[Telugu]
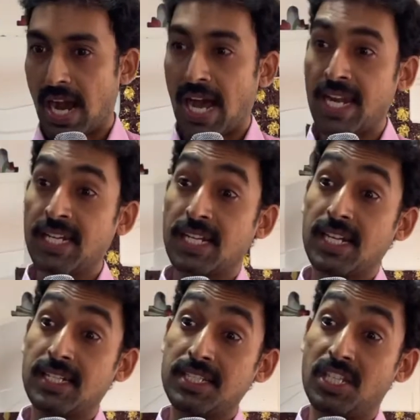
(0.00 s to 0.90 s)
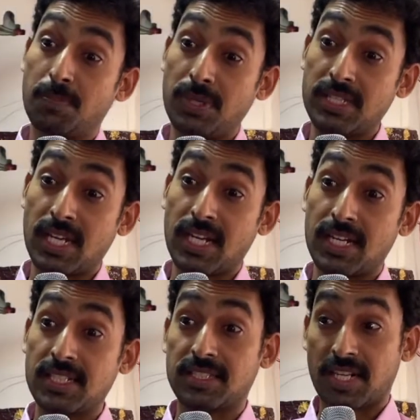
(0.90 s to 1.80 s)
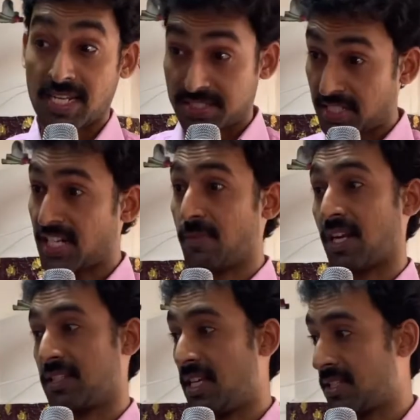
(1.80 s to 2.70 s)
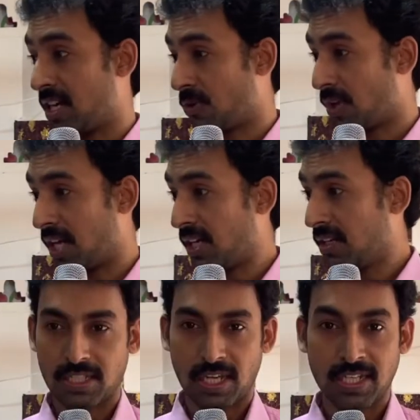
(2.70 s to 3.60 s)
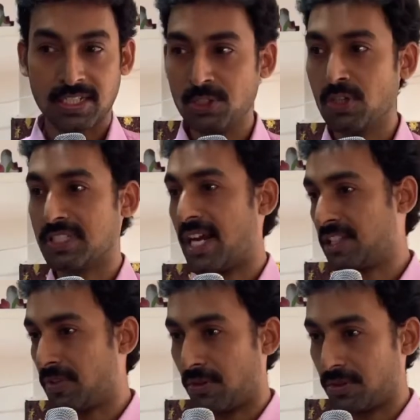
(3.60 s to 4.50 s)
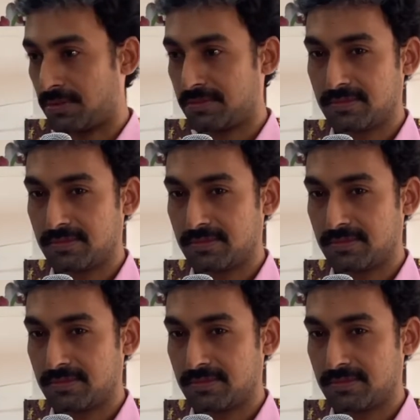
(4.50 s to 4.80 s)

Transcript: ఆయన కంటే చెప్పిన దానికంటే శ్రేష్టంగా మనం చేసినా కూడా ఆయనకి ఈగో సాటిస్ఫై అవ్వదు